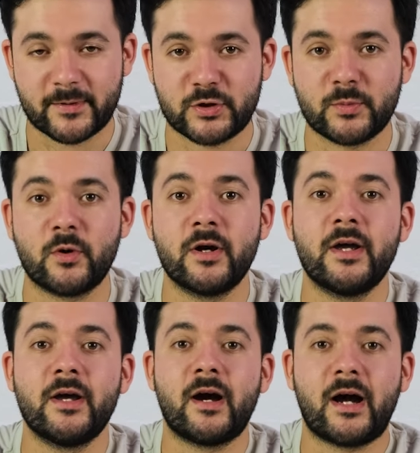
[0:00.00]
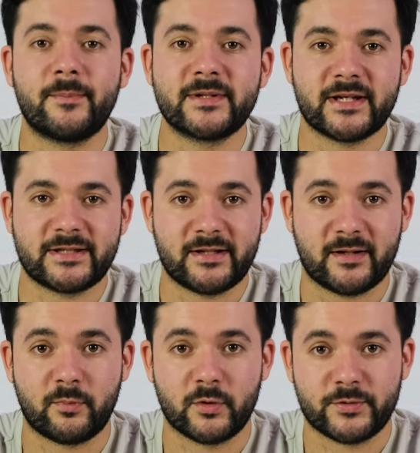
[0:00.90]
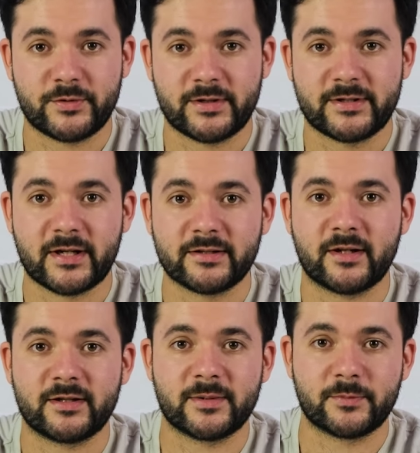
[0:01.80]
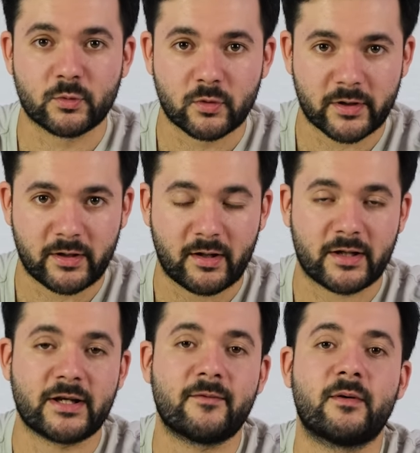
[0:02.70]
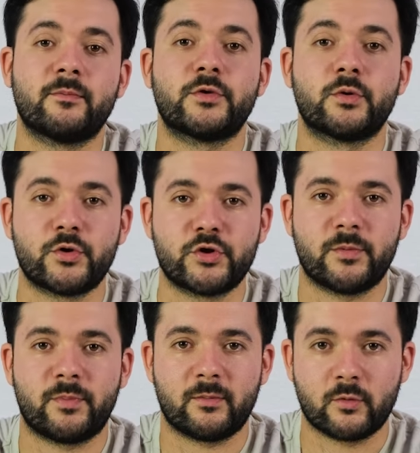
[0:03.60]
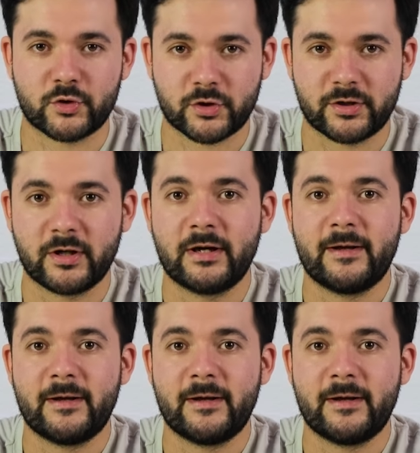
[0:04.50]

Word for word: Поэтому обязательно пользуйтесь данной рецептурой, она вам точно поможет